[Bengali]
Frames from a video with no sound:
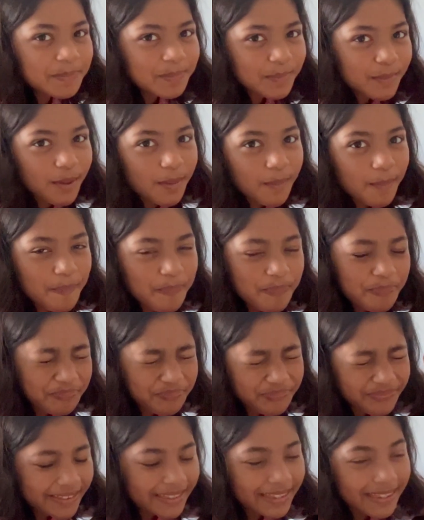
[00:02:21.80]
ভালো হয়েছে
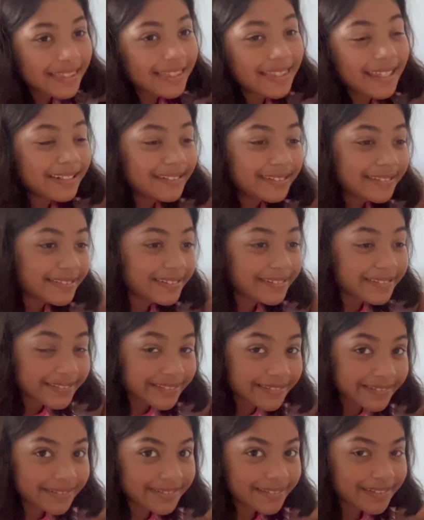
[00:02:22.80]
তোর আজকাল মাছ
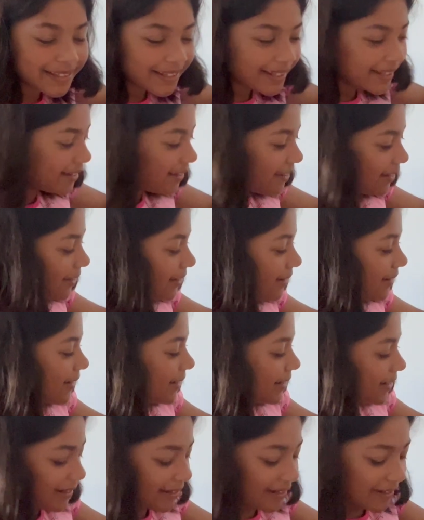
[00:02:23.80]
খেতেও ভালো লাগছে
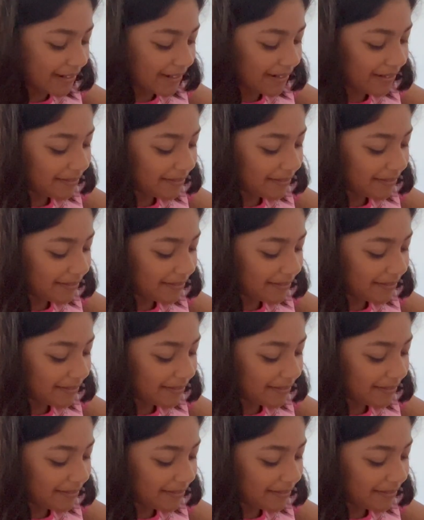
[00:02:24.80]
হ্যাঁ।